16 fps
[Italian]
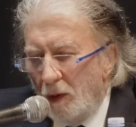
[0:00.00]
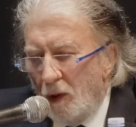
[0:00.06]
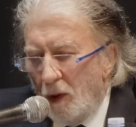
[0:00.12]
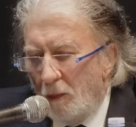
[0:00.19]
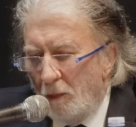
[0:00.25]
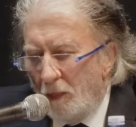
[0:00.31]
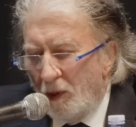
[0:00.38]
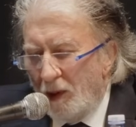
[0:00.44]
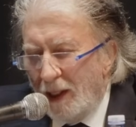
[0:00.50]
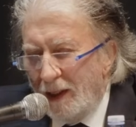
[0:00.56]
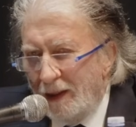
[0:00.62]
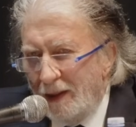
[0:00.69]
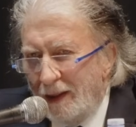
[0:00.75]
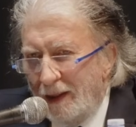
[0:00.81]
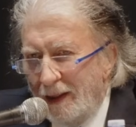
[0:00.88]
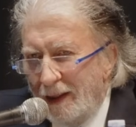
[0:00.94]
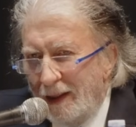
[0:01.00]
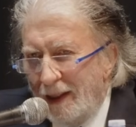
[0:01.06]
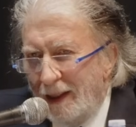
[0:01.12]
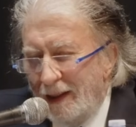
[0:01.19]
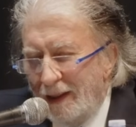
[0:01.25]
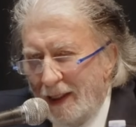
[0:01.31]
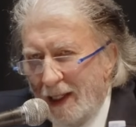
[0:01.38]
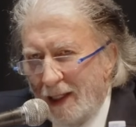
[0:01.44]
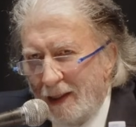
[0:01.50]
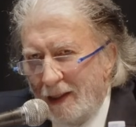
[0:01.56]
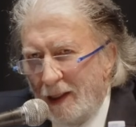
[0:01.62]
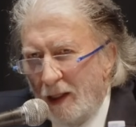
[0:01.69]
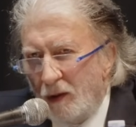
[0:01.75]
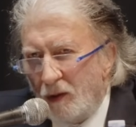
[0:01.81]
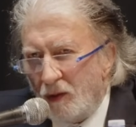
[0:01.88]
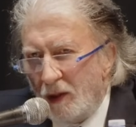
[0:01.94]
componenti interni
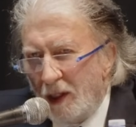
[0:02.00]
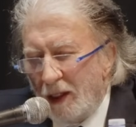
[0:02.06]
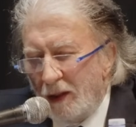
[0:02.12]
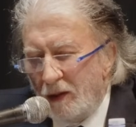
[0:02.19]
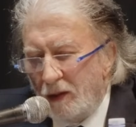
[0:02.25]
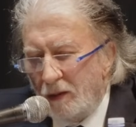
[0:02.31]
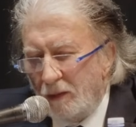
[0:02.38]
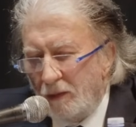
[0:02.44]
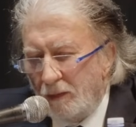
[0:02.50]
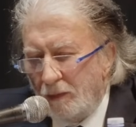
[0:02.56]
dello Stato,